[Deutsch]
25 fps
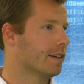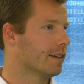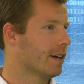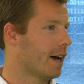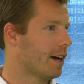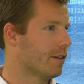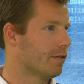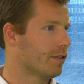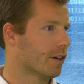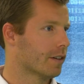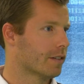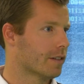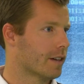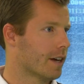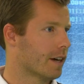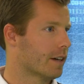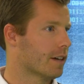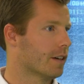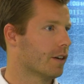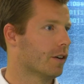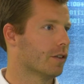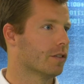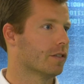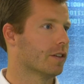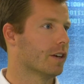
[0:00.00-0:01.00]
kann ich einfach sehr
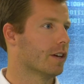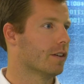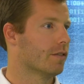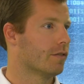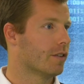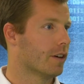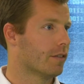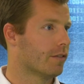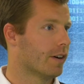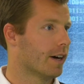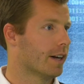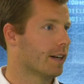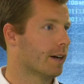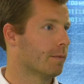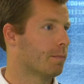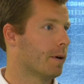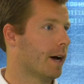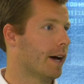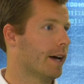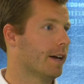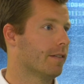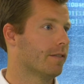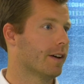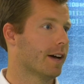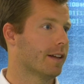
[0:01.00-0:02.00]
genau sehen, wer war
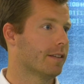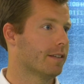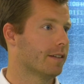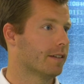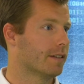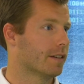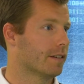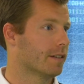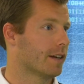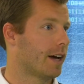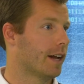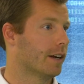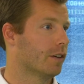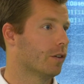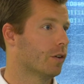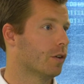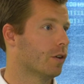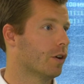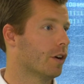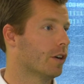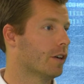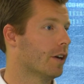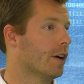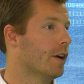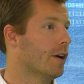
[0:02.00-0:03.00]
dabei, wer hat sich das
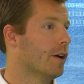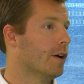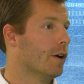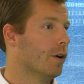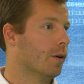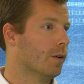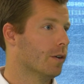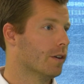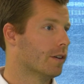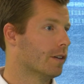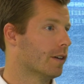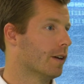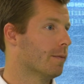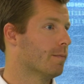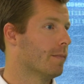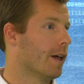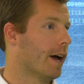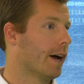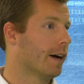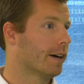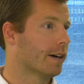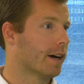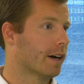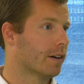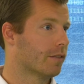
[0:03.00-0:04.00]
angehört und im
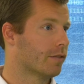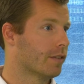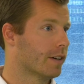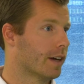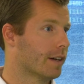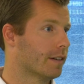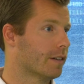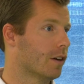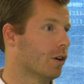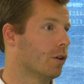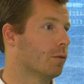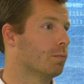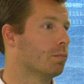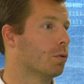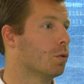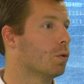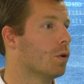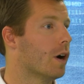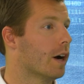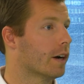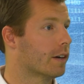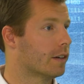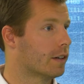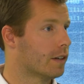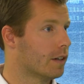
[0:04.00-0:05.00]
Nachgang vielleicht auch
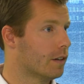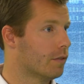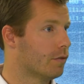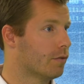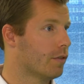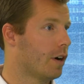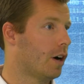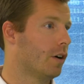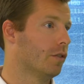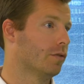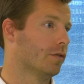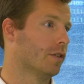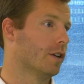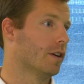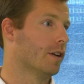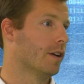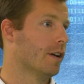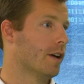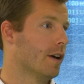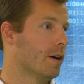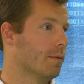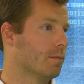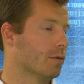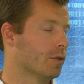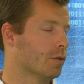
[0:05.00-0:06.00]
proaktiv auf den
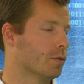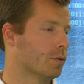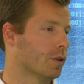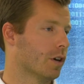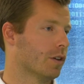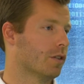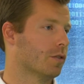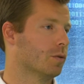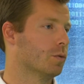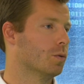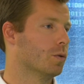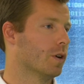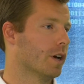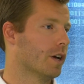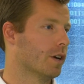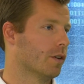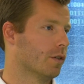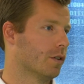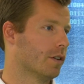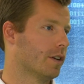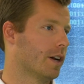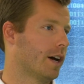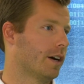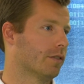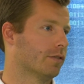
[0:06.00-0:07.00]
mhm. Besucher
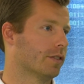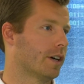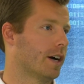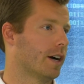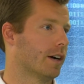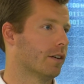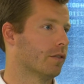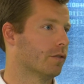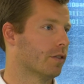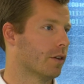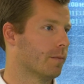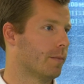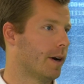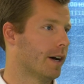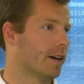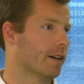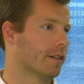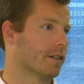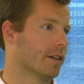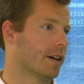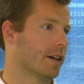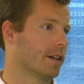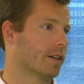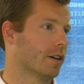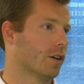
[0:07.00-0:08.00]
zugehen und Nachfragen von
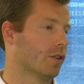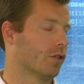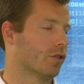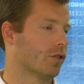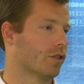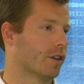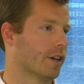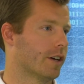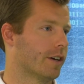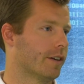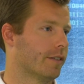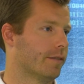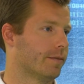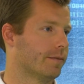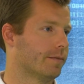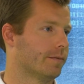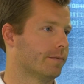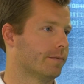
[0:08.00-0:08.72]
meiner Seite aus stellen. Mhm.